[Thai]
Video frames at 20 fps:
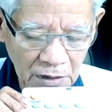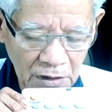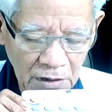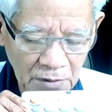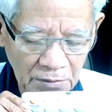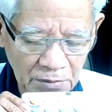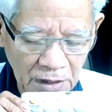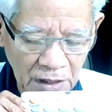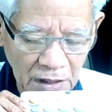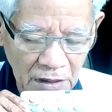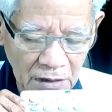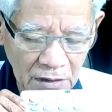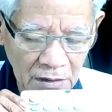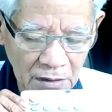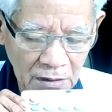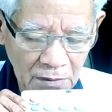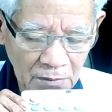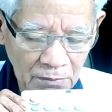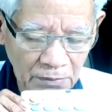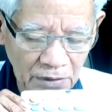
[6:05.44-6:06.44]
ขึ้นไหม
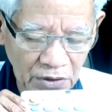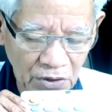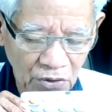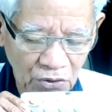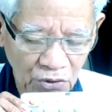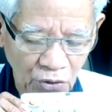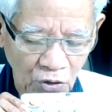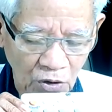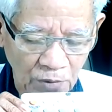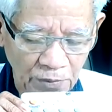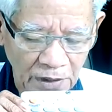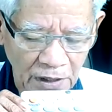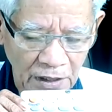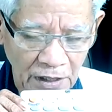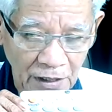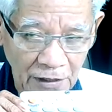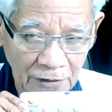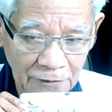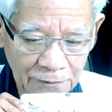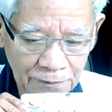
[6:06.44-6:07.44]
ไม่ต้องตอบนะ
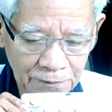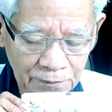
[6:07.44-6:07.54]
คะ